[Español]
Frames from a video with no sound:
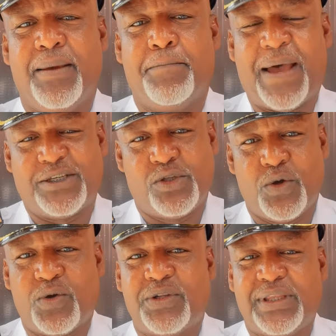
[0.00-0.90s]

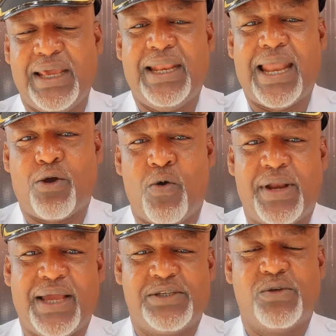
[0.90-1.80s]
pastor de la
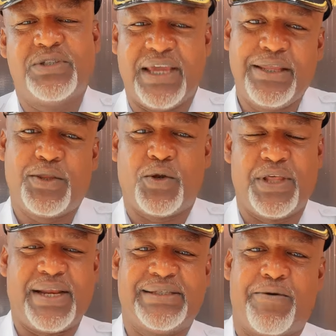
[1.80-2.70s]
congregación Centro de
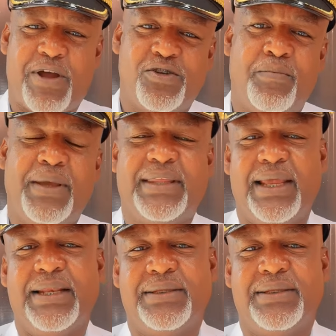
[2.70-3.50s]
Restauración BT.